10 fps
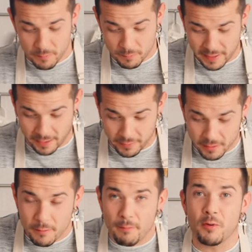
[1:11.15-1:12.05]
Mirad,
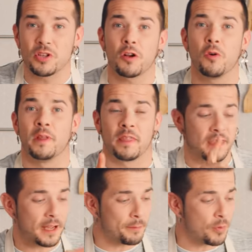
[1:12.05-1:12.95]
vamos a
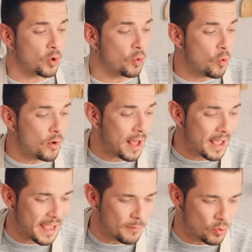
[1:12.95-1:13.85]
comenzar por una
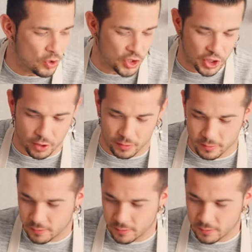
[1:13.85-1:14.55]
emulsión.